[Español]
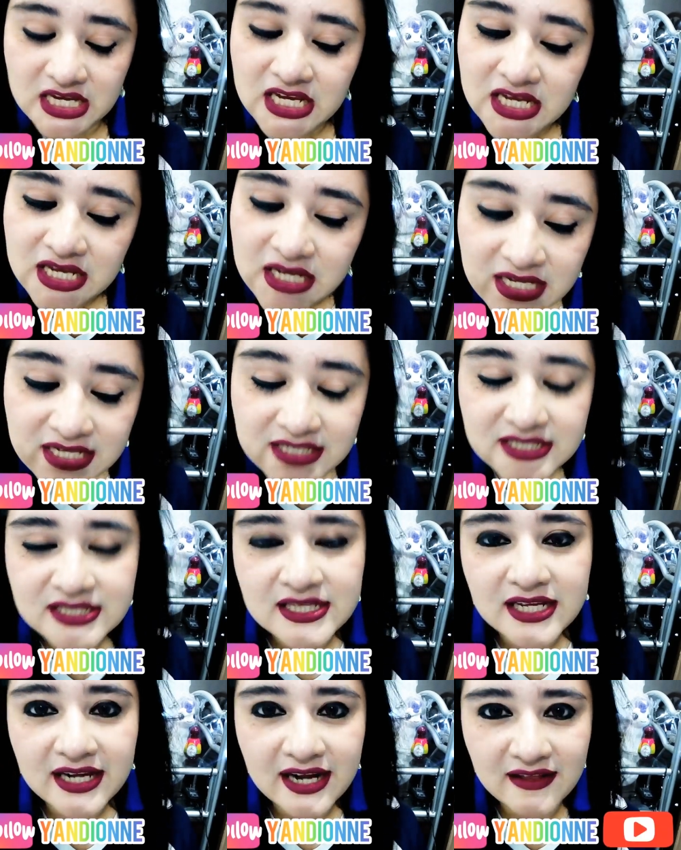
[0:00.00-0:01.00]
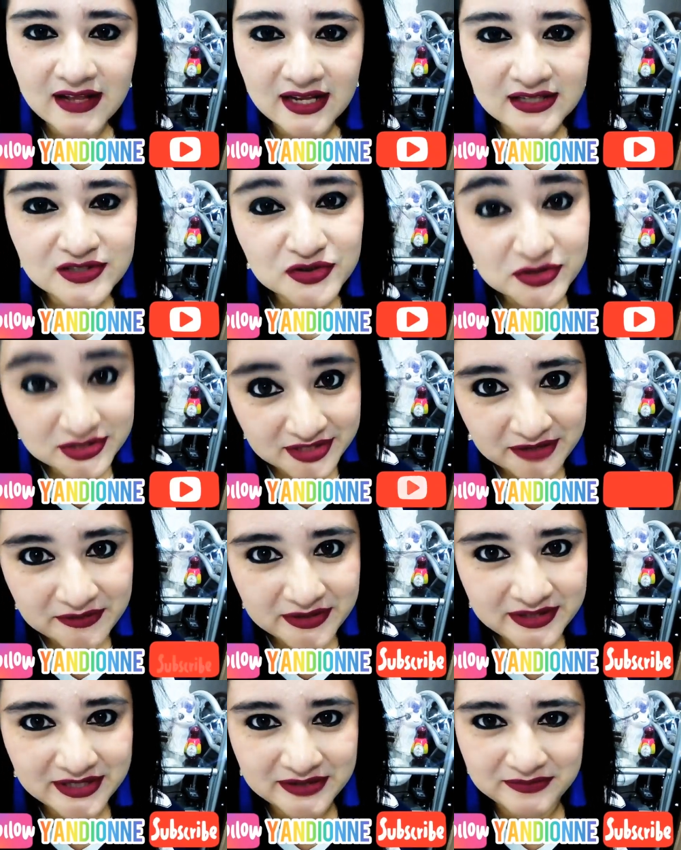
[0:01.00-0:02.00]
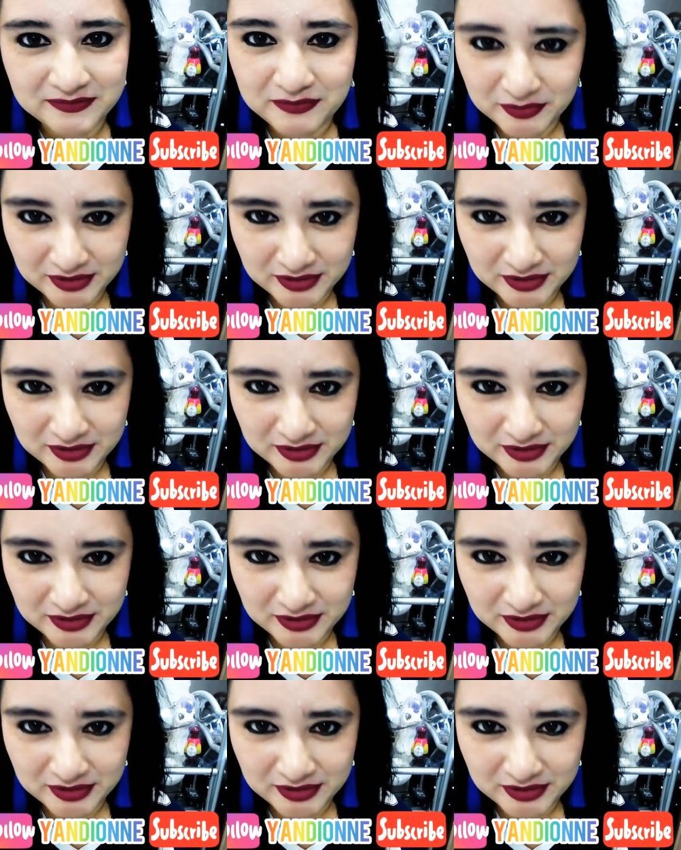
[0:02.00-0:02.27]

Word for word: y si te agrada, suscríbete,